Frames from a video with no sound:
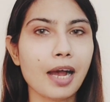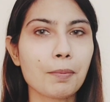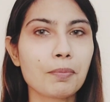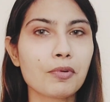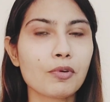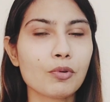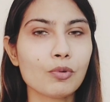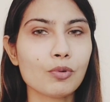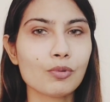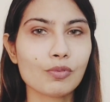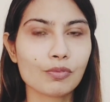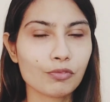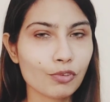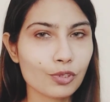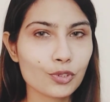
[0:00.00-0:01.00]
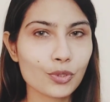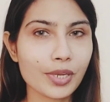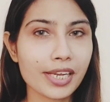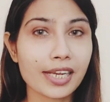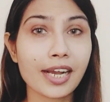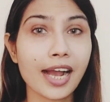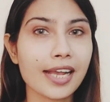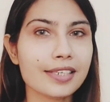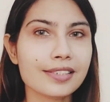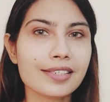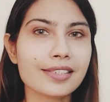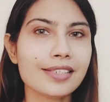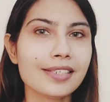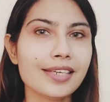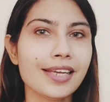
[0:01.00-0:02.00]
आपको वो जो एक
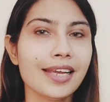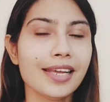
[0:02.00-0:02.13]
आईसीसी